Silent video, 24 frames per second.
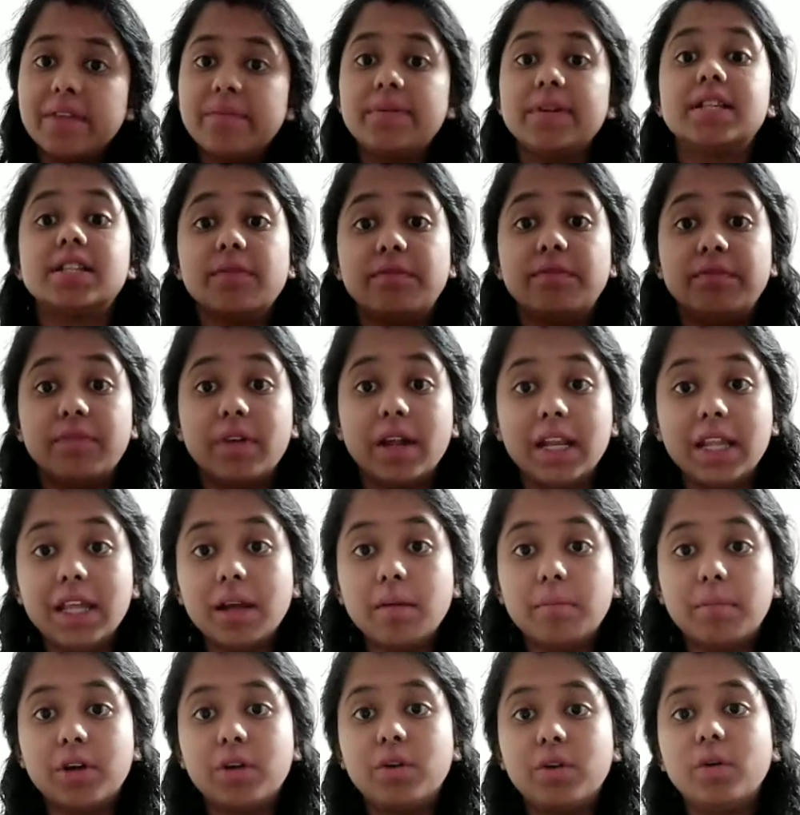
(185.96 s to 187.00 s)
பெனிஃபிட்ஸ்
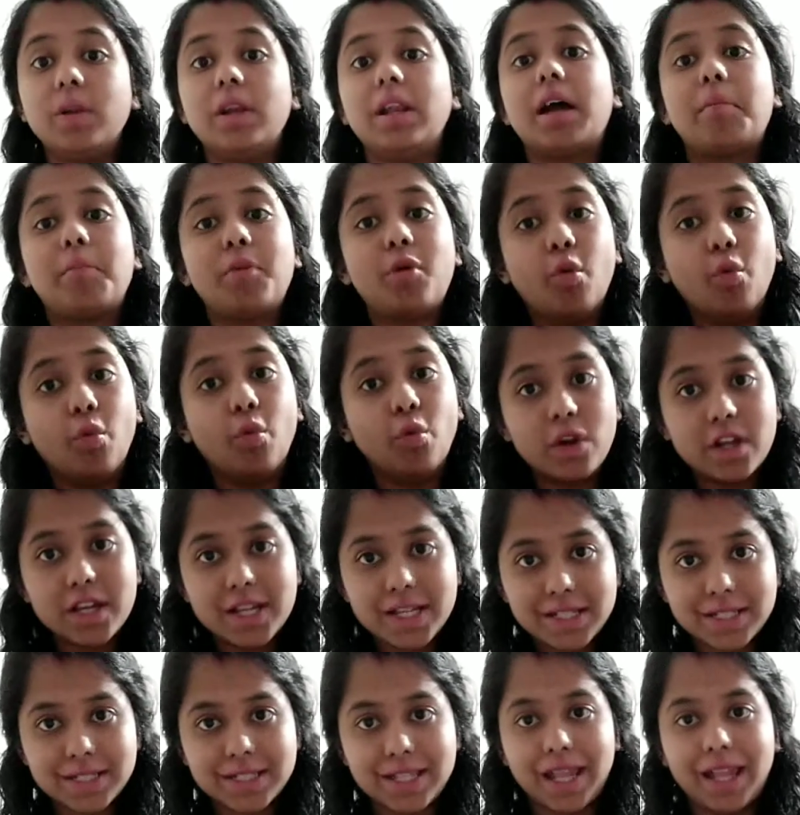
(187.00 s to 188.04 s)
வெளியே மட்டும் இல்லாமல் உள்ளே
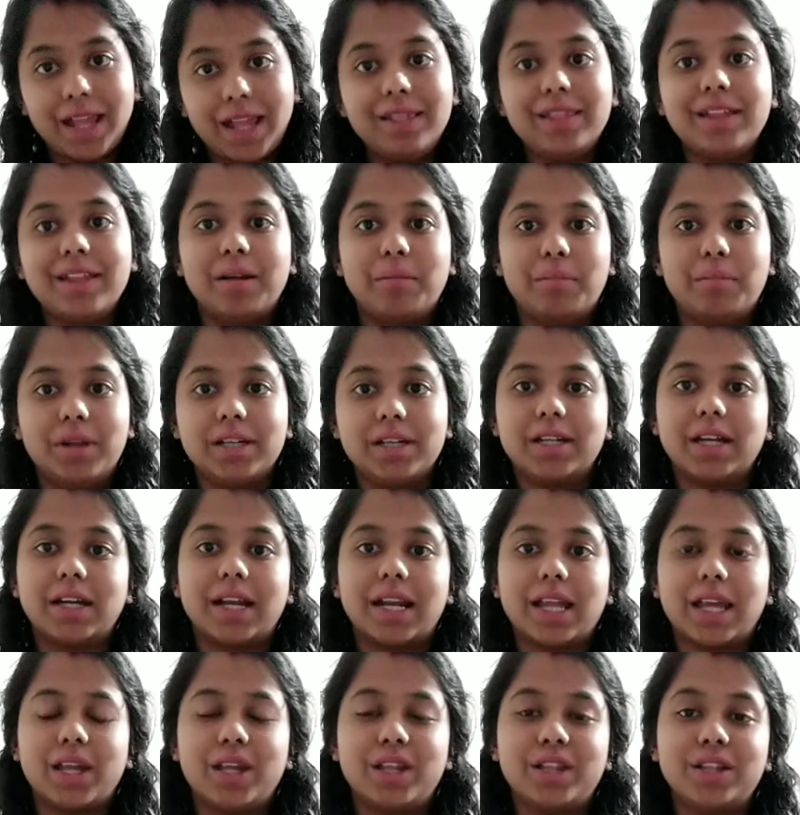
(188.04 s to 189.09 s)
சேர்ந்து நம்மளுக்கு
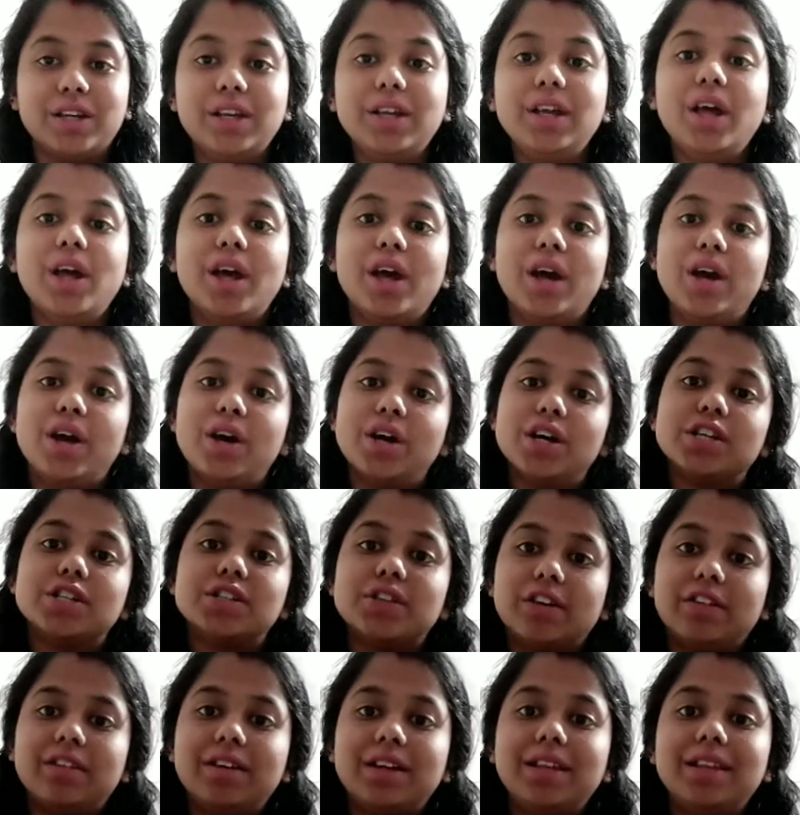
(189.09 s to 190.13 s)
கிடைக்கிது
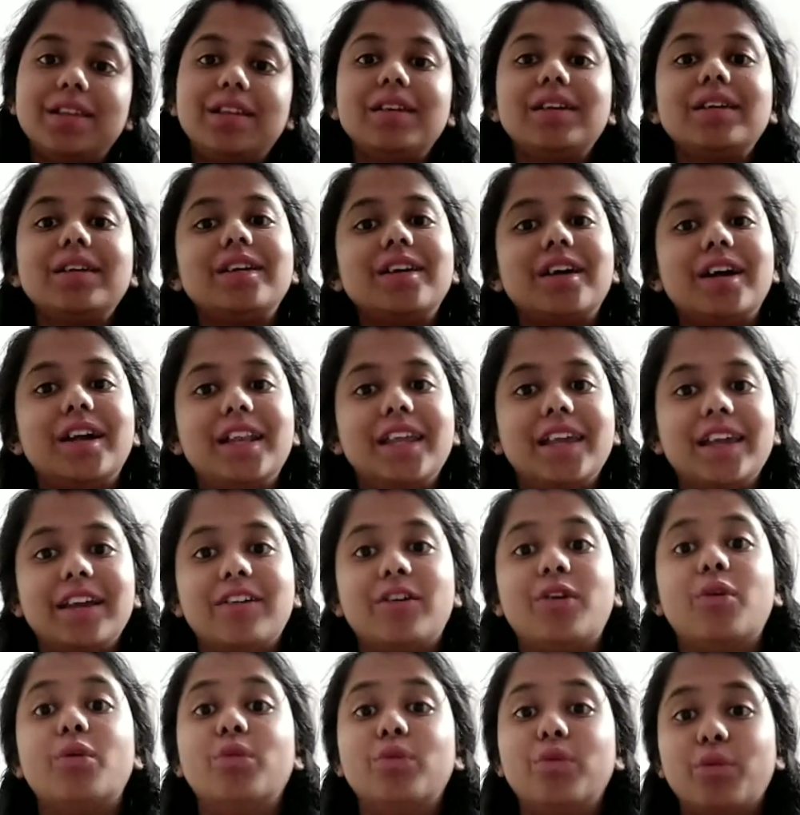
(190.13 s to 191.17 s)
ஸோ வந்து
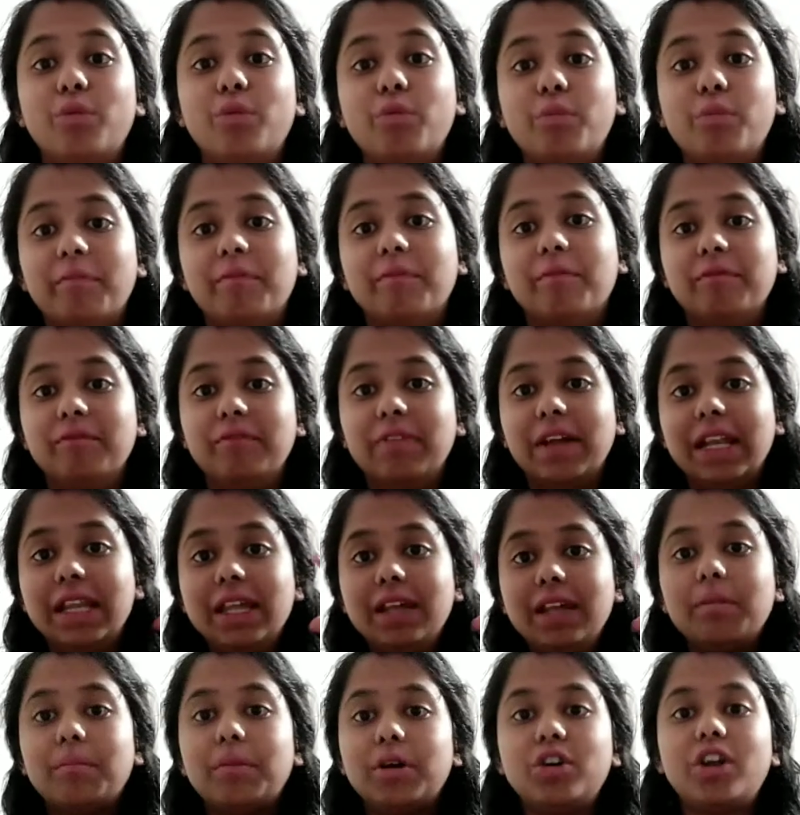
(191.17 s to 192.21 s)
நீங்கள்
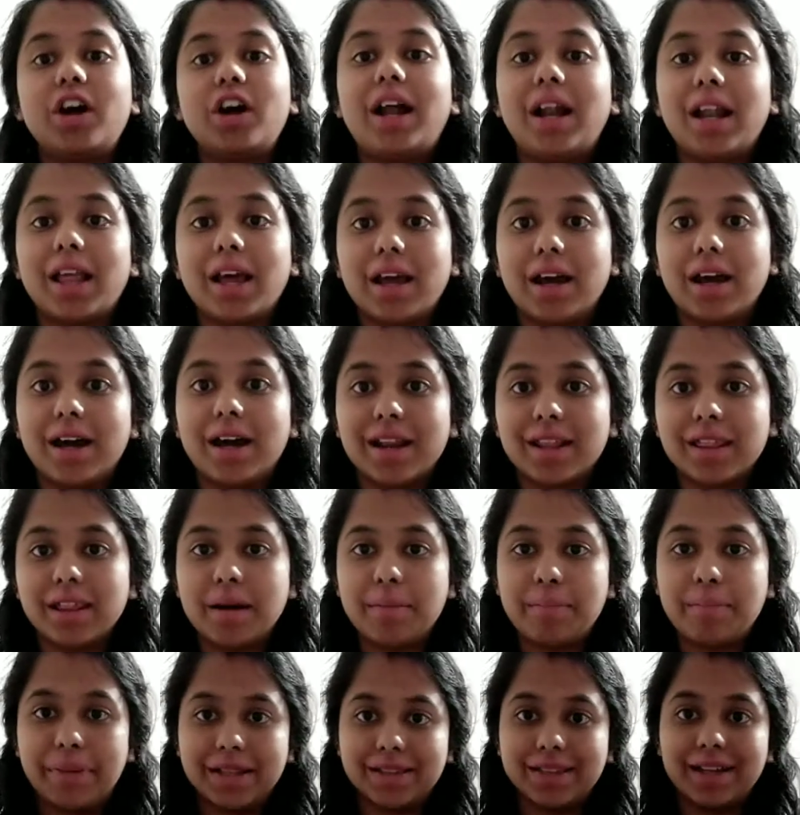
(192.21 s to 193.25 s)
வெளியே மட்டும் அழகாக
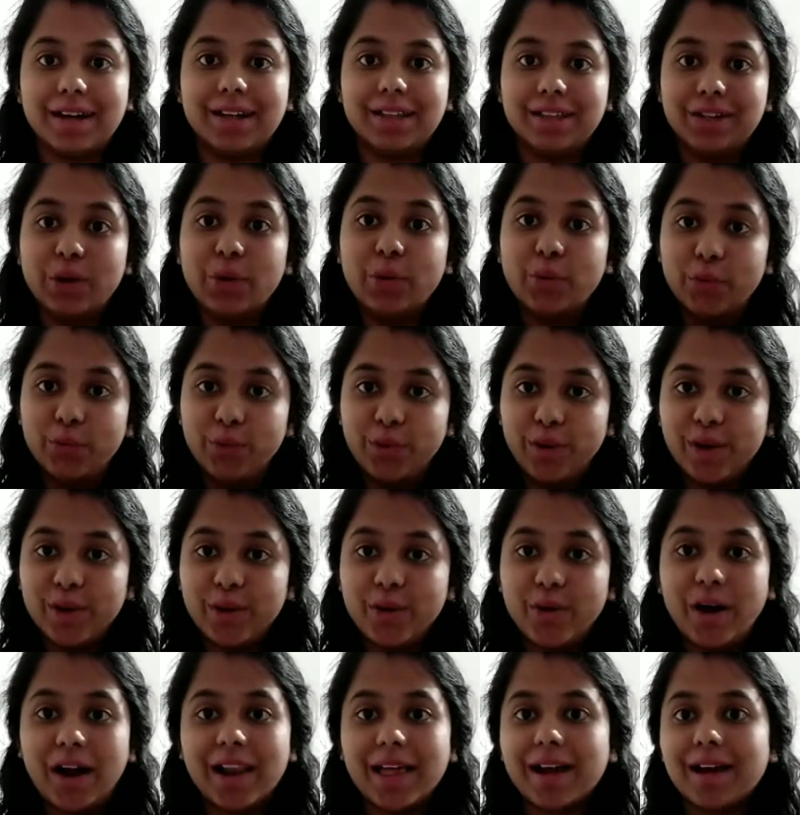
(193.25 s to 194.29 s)
இருந்தால் பத்தாது
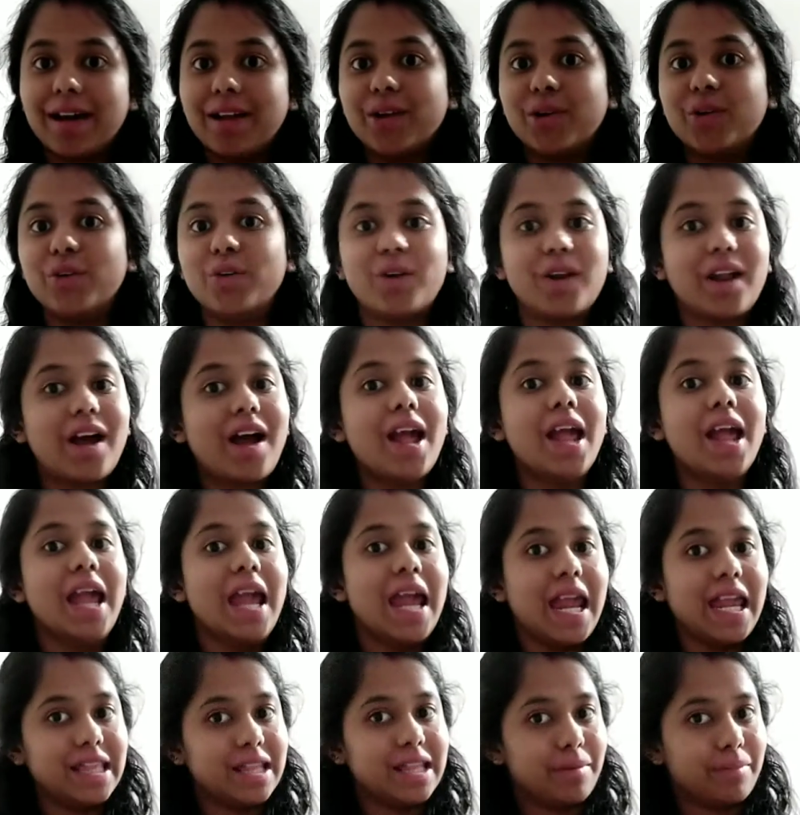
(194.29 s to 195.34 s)
உள்ளேயும் அழகாக இருக்கணும்னா
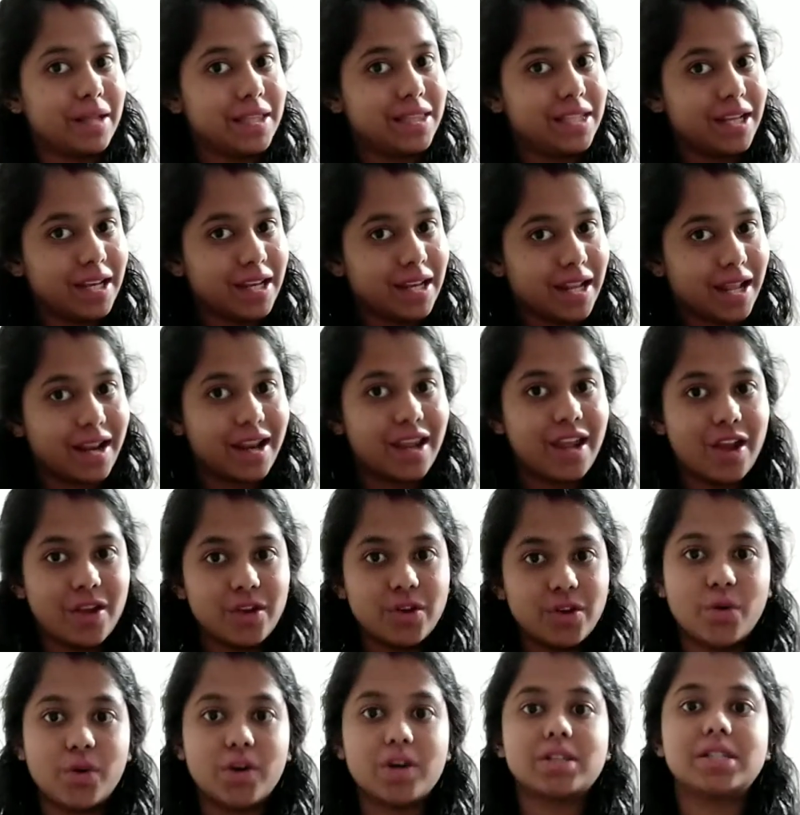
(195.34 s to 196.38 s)
இந்த மாதிரி நிறைய
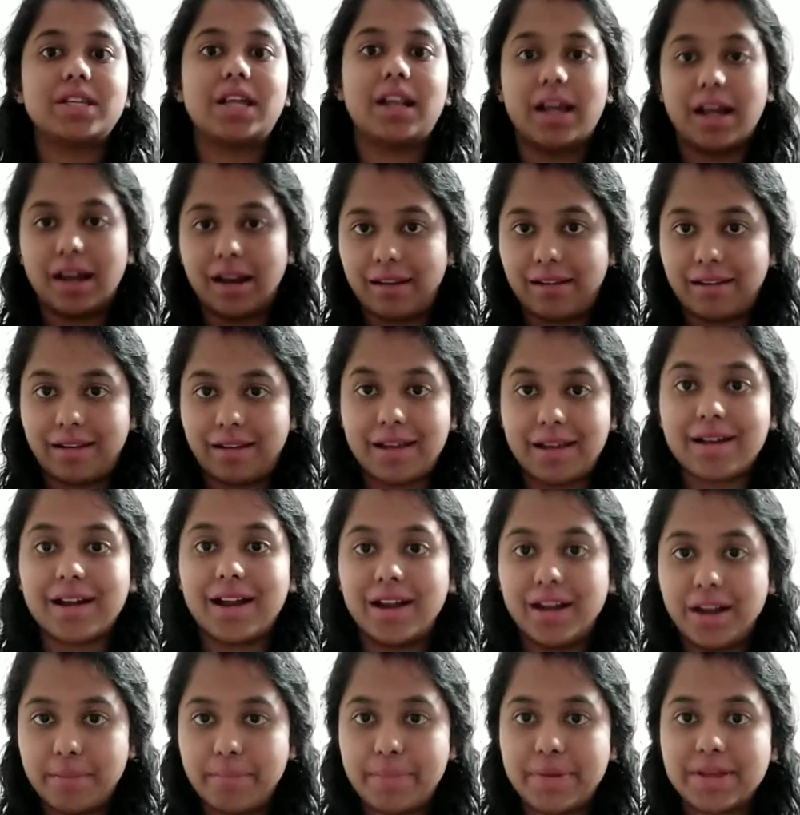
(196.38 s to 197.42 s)
யோகாசனங்கள் எல்லாம்
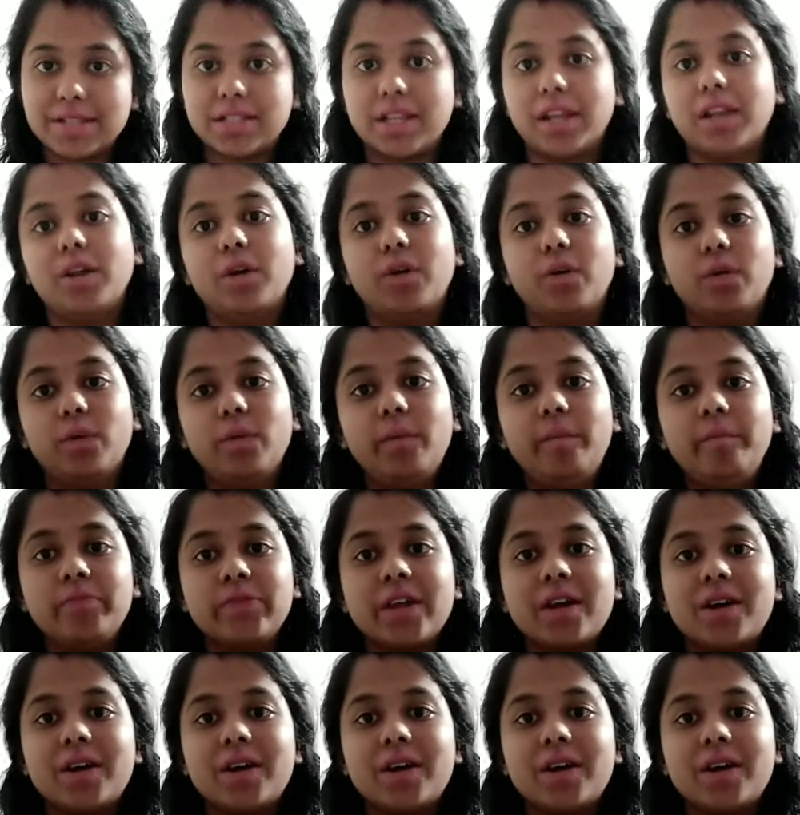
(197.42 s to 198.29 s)
கண்டிப்பாக செய்யணும்